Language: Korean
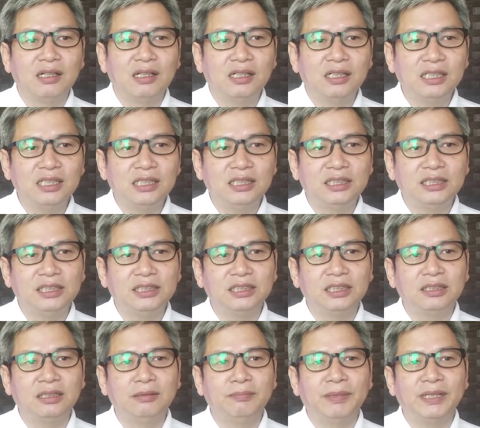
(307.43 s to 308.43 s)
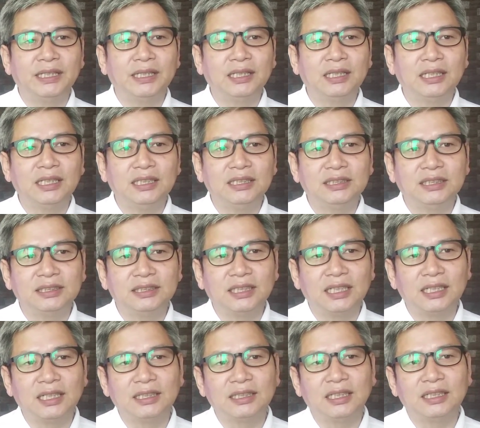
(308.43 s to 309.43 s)
어린 시절 바닷가에서
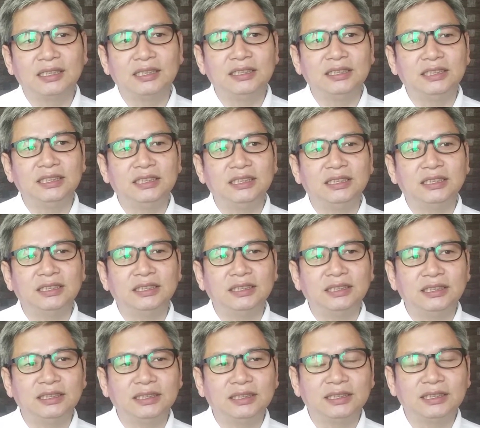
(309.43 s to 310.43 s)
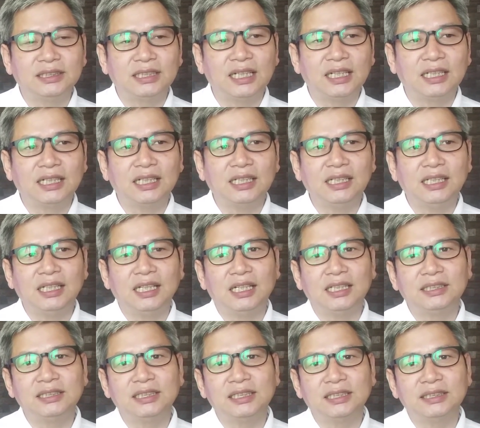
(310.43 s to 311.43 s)
살았다는 시인은 창가에
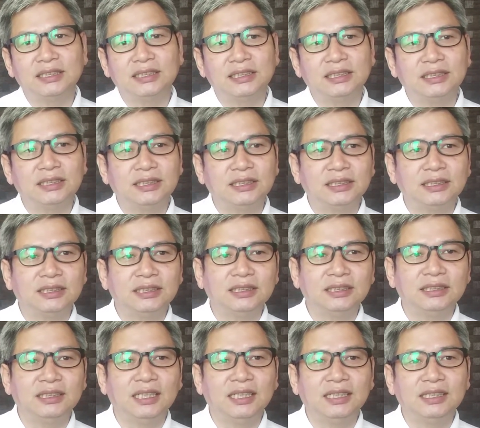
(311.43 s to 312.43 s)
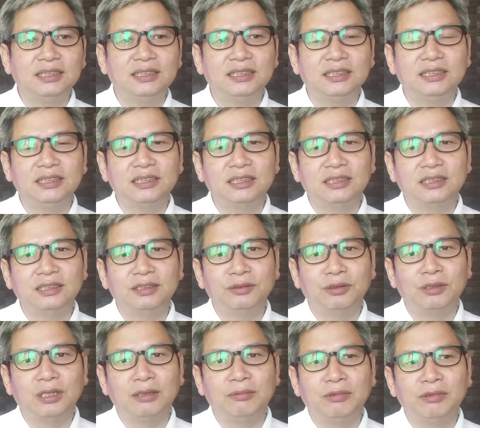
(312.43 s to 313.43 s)
앉아서 옛 시절을
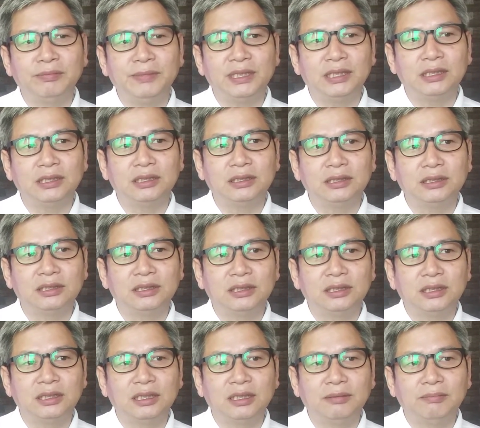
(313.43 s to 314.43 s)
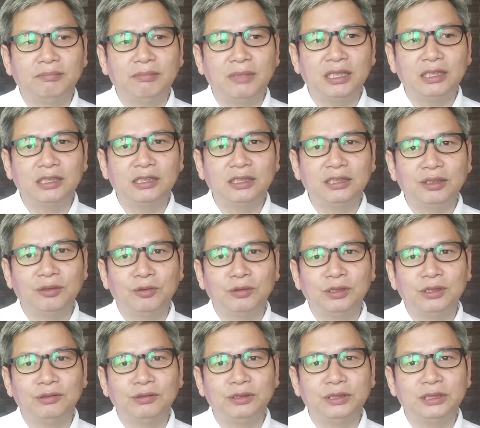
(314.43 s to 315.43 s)
돌아보며 엄마를
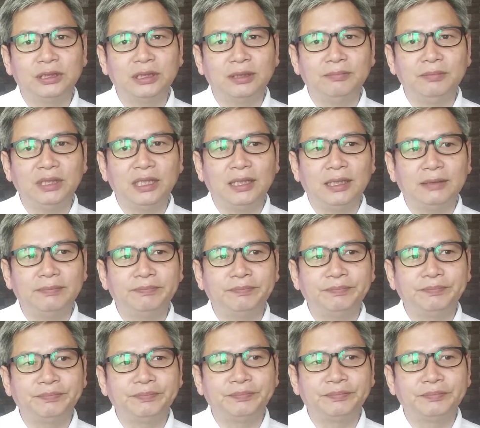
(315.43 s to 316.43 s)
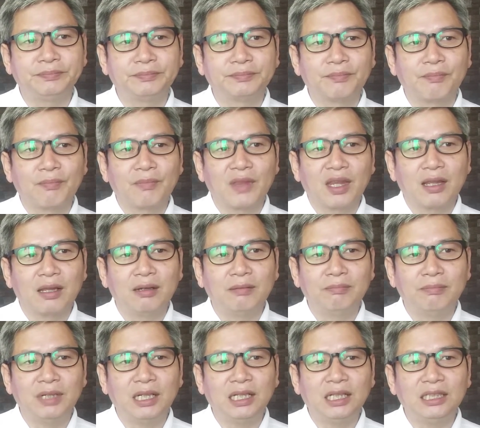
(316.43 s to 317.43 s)
떠올리고 있습니다.
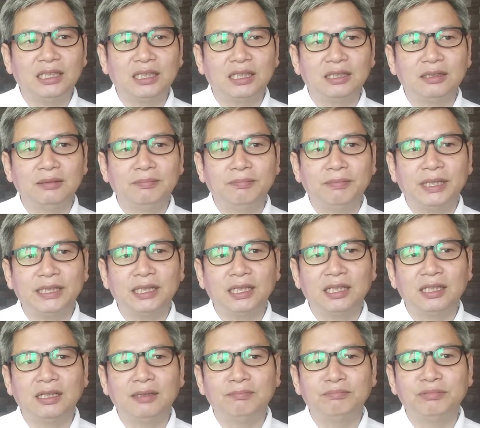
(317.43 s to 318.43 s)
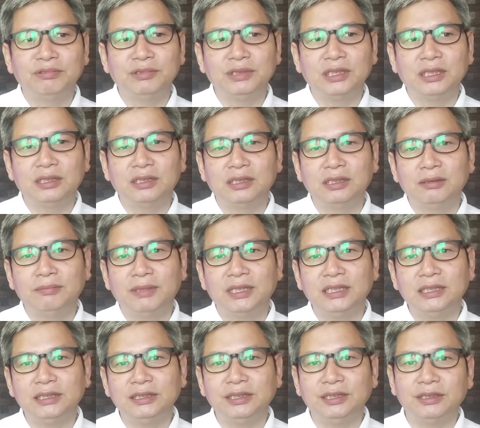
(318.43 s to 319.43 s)
엄마가 있던 바닷가 풍경을
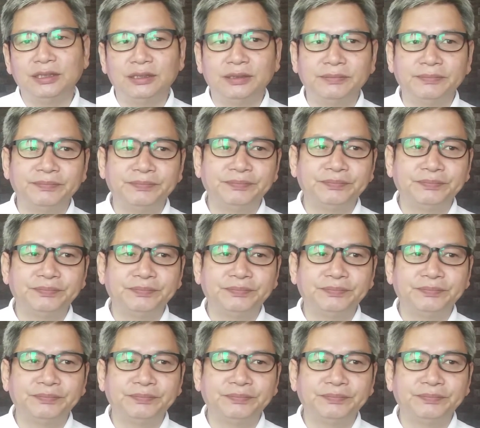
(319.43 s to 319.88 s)
말이지요.